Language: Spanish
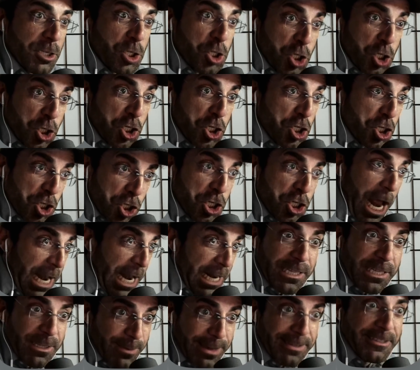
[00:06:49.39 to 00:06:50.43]
está diciendo.
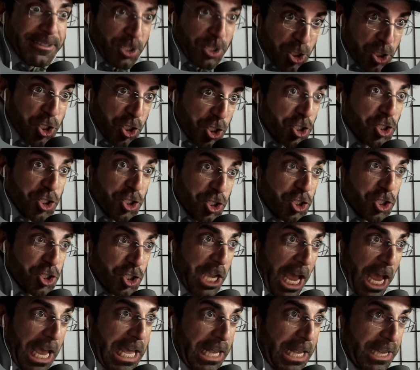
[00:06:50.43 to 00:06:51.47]
Alguien te va a decir,
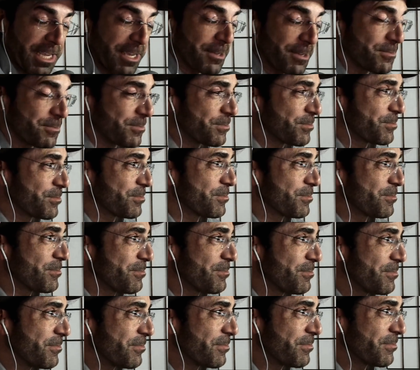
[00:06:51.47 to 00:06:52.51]
cállate.
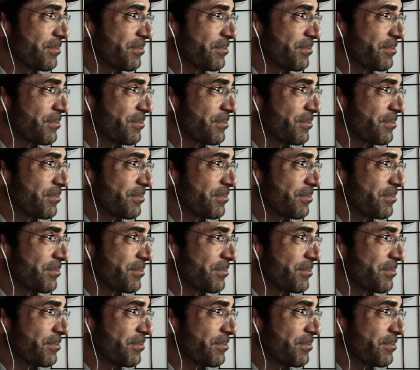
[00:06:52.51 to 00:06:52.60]
Está.